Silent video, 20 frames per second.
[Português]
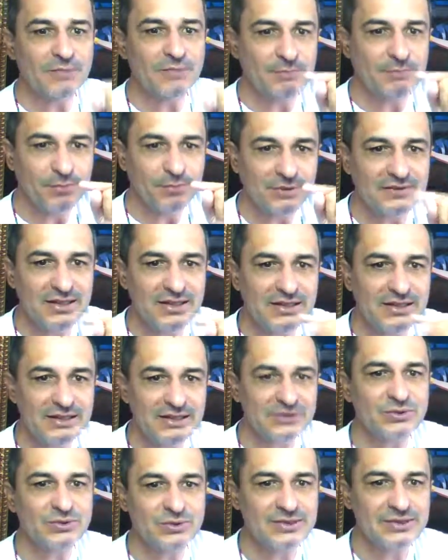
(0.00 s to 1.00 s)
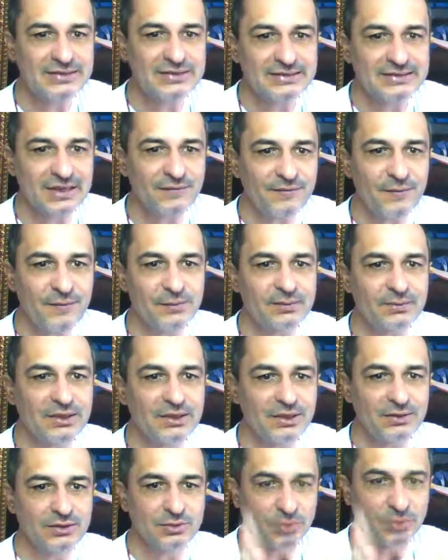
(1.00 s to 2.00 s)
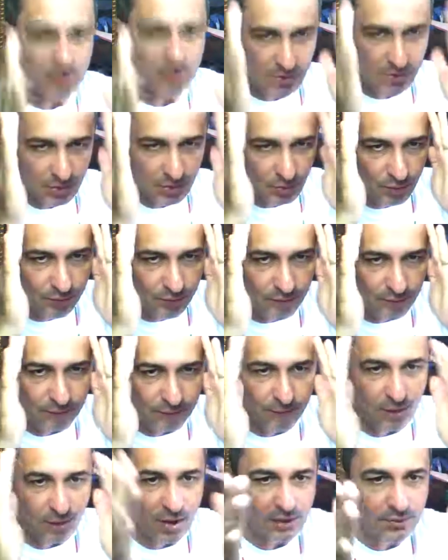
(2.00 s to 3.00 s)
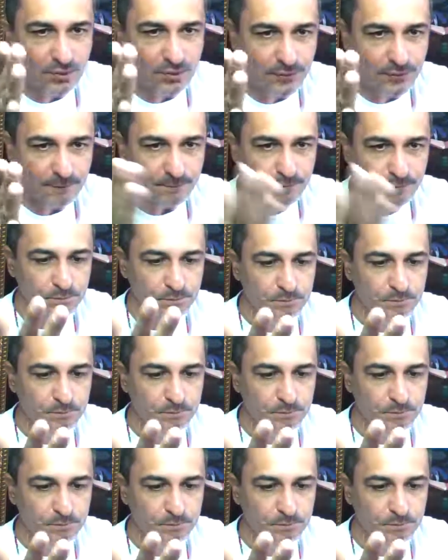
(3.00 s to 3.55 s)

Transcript: pois é isso que está faltando: o foco